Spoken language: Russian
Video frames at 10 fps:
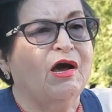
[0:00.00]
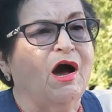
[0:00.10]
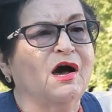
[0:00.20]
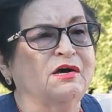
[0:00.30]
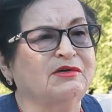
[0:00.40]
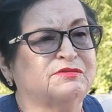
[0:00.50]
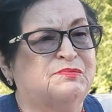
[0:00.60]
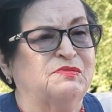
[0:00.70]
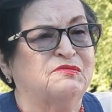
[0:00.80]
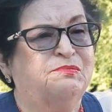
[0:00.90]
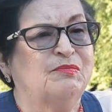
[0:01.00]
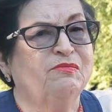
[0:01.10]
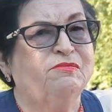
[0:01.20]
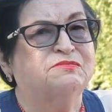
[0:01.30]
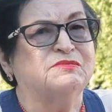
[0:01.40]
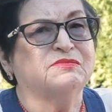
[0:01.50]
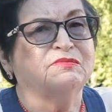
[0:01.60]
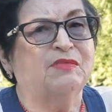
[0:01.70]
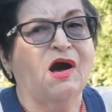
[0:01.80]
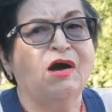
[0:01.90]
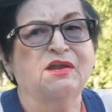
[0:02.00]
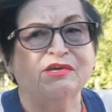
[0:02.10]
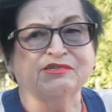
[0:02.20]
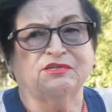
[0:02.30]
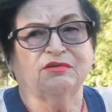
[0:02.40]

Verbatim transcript: А арест